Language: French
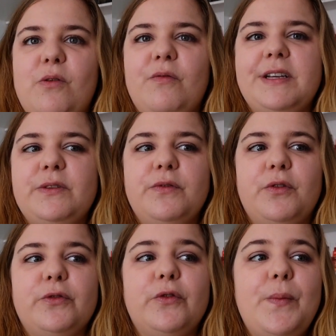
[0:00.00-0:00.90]
On va
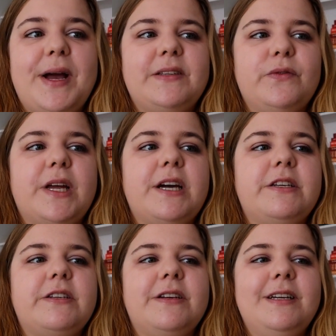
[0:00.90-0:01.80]
suivre deux
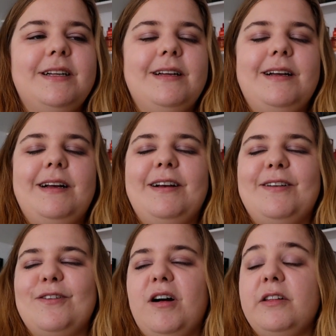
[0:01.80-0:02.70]
personnages, euh,
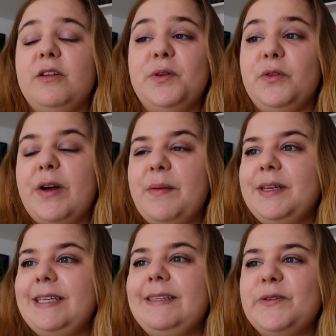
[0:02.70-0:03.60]
un homme et une
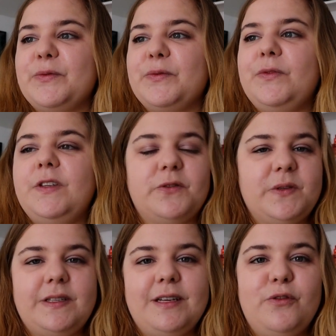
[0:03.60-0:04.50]
femme, qui sont
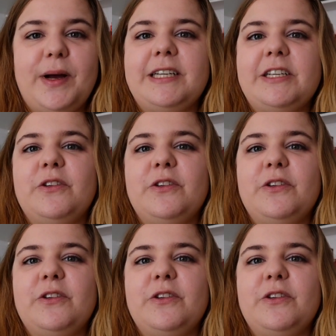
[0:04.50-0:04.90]
fiancés, le mariage est